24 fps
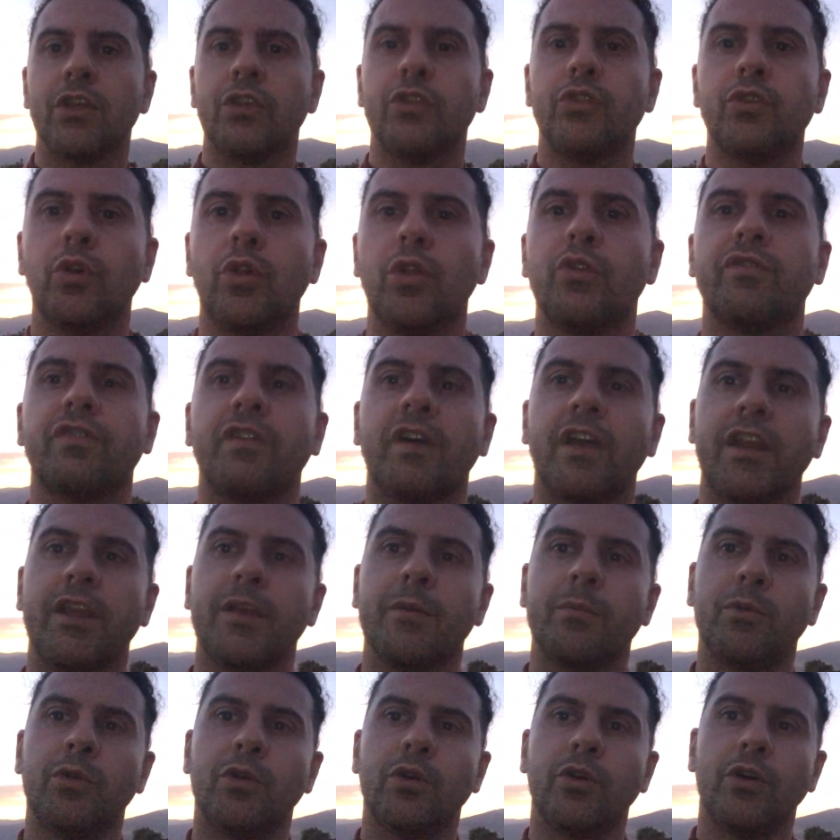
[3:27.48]
Noi lo
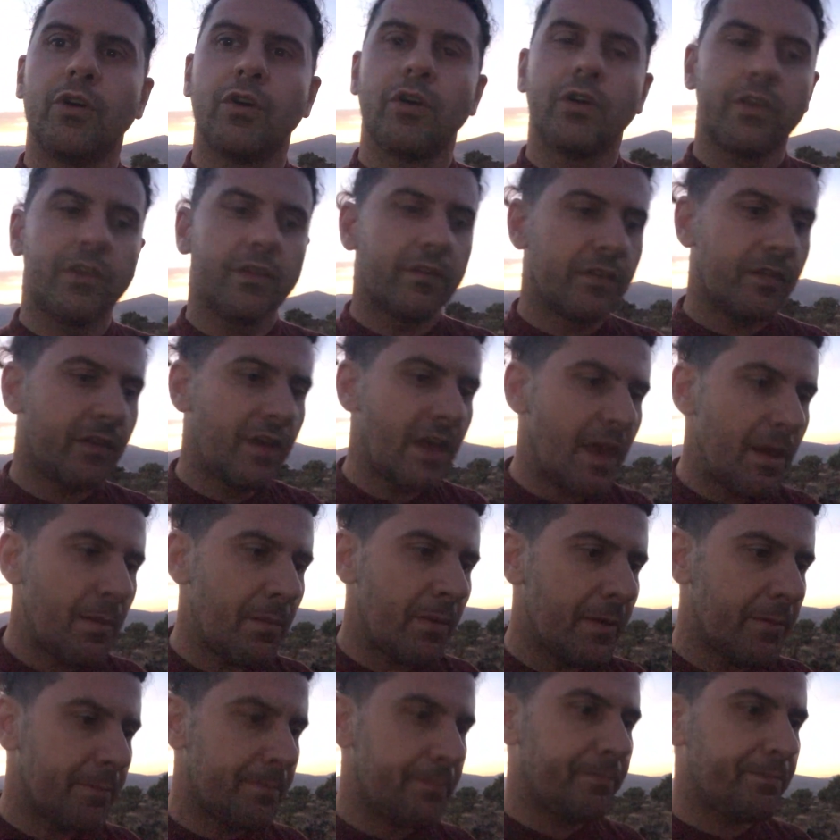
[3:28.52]
faremo
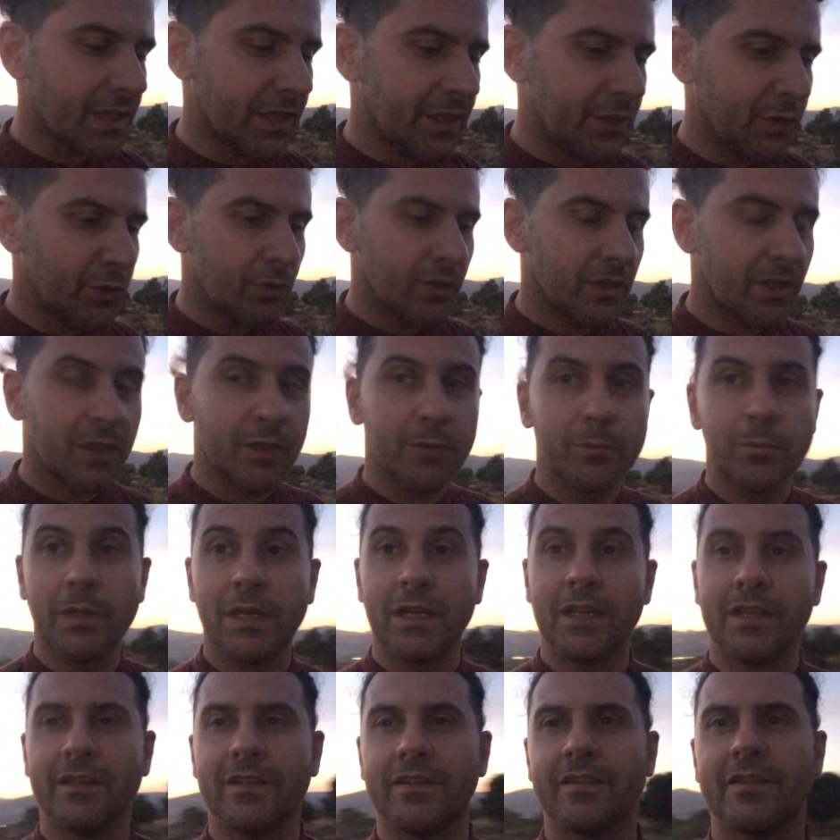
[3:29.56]
insieme in un
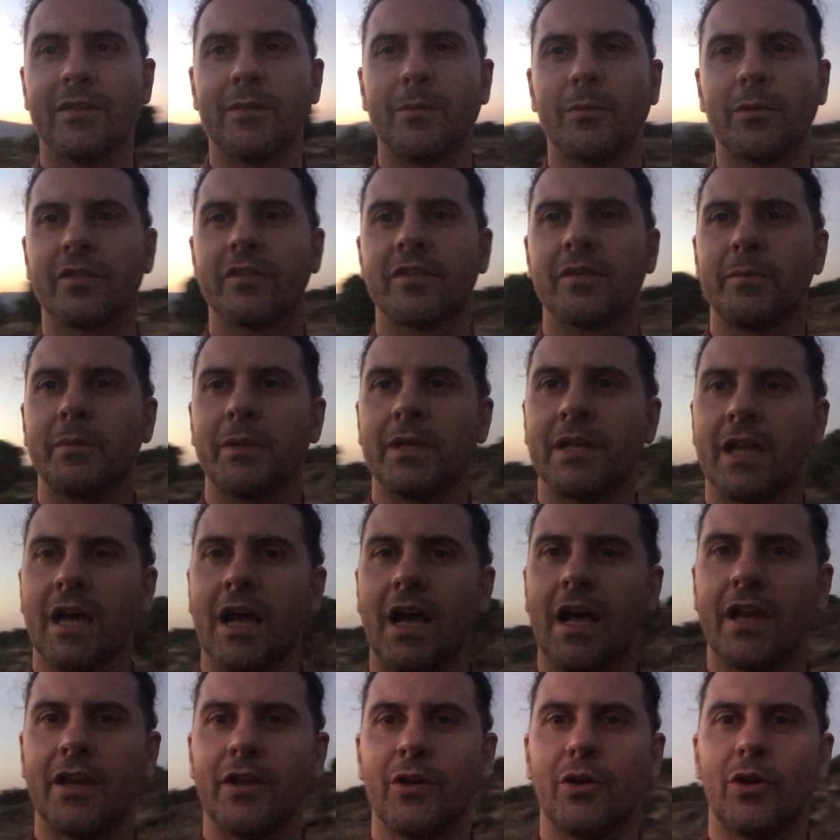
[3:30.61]
bellissimo
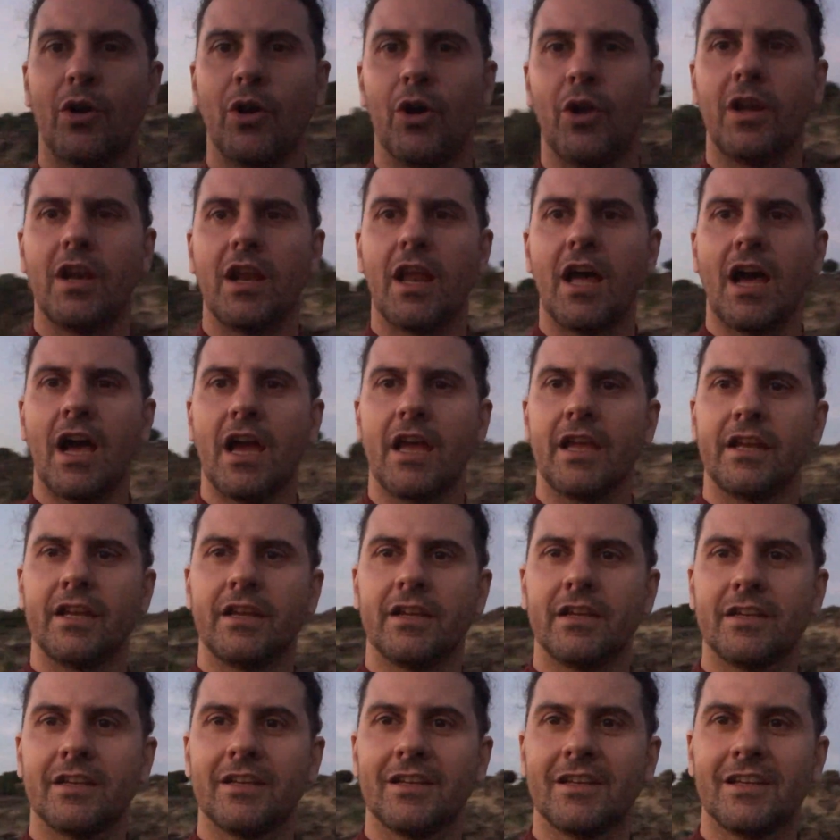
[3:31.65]
seminario
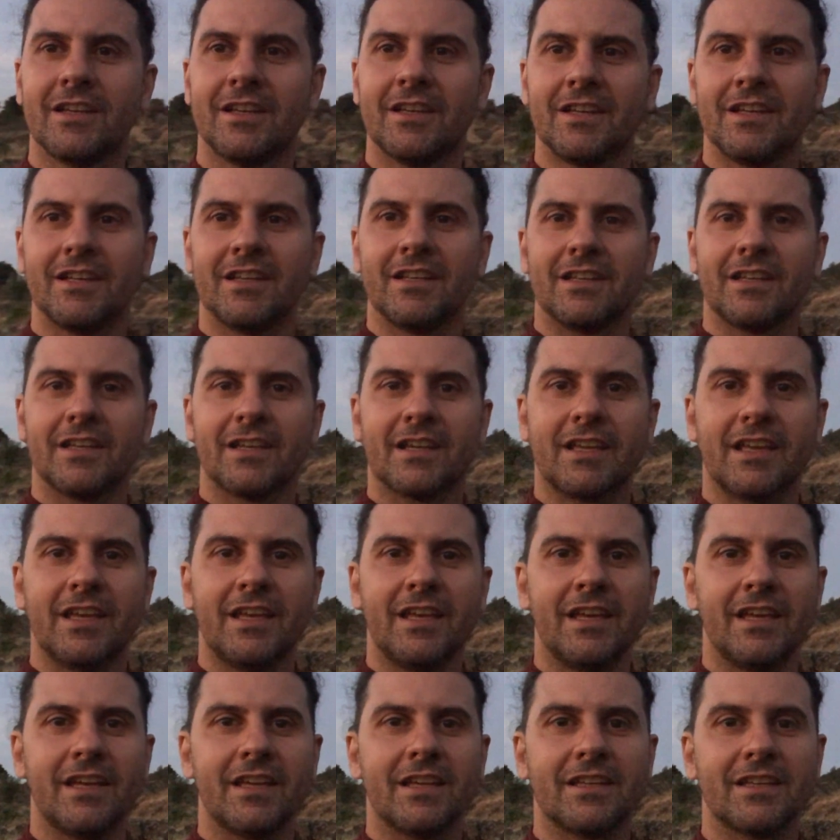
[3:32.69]
online
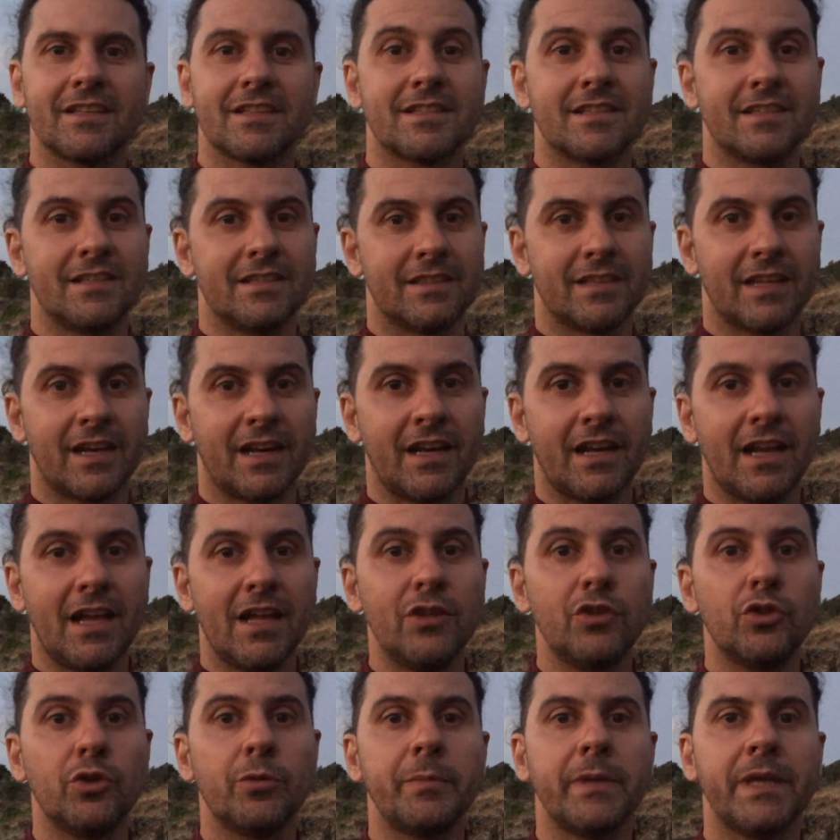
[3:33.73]
che si terrà
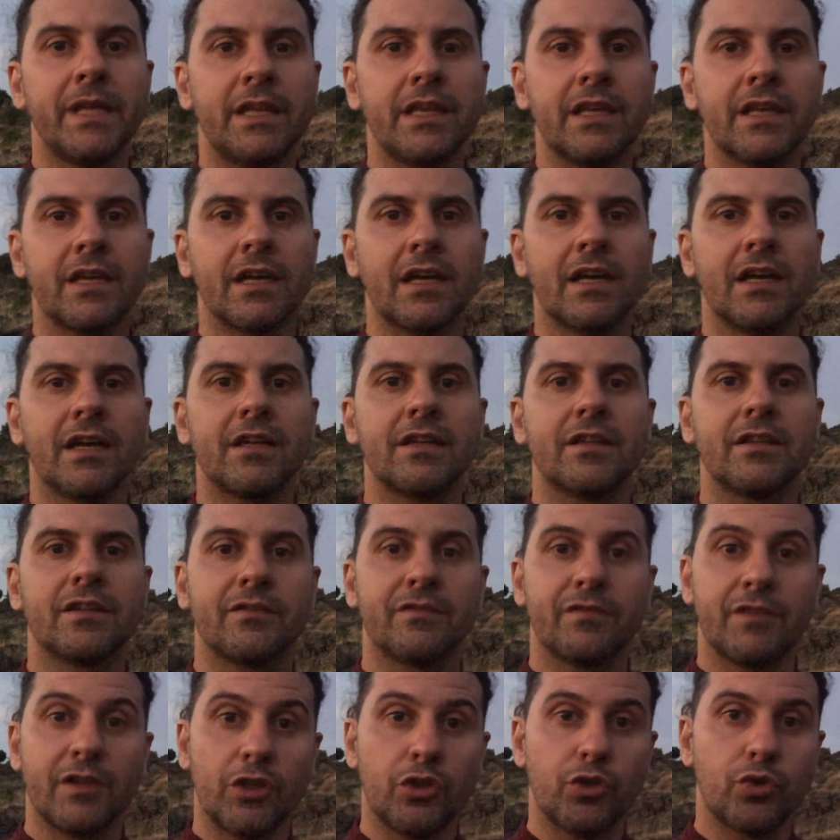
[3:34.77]
domenica
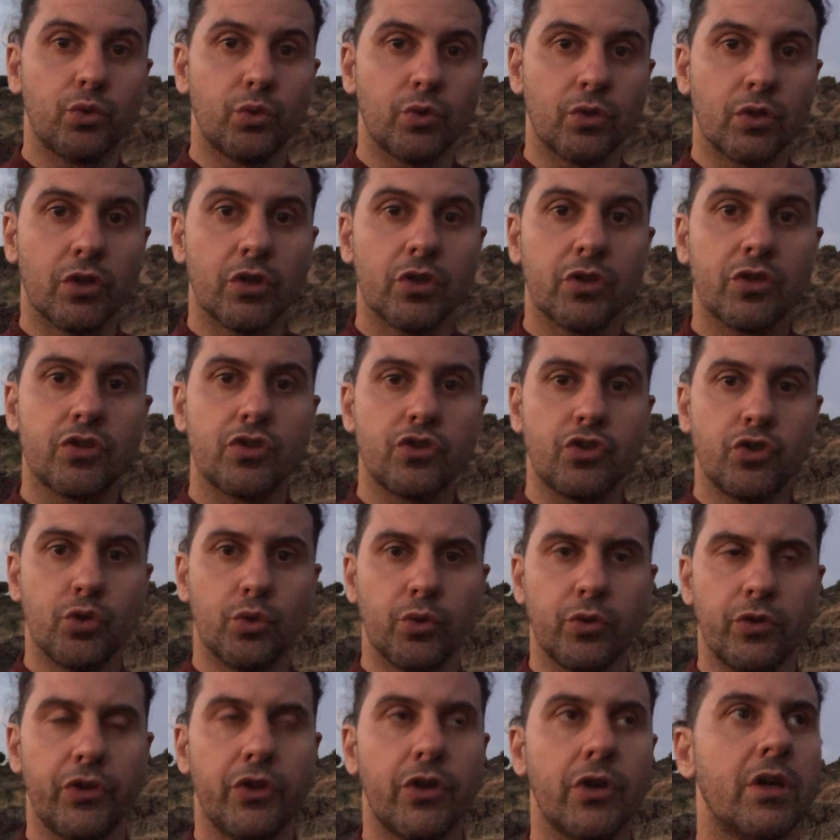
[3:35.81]
21
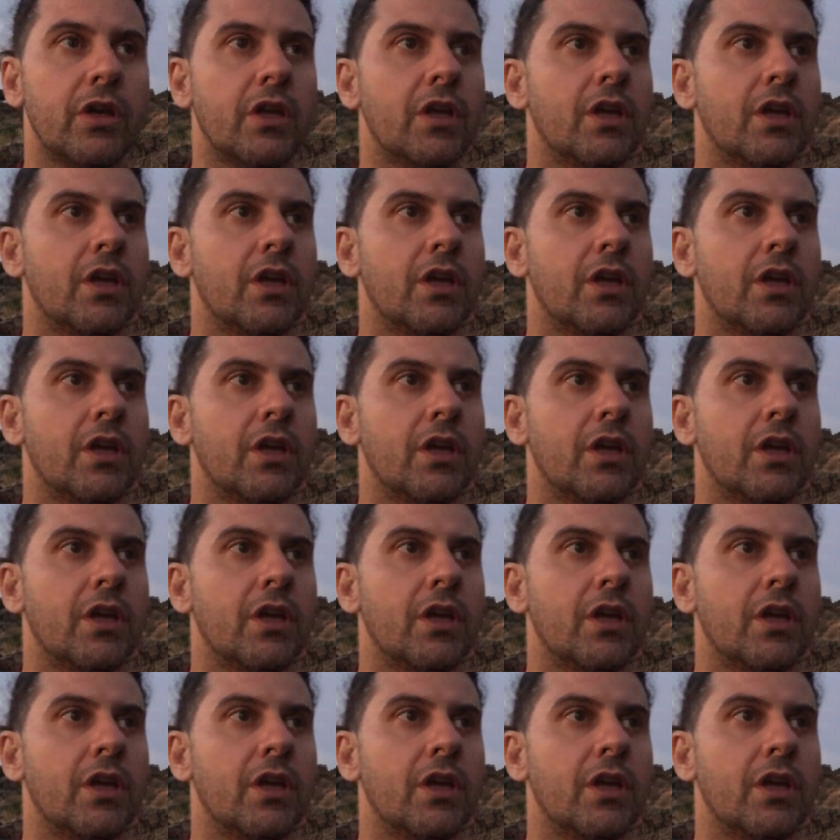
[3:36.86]
giugno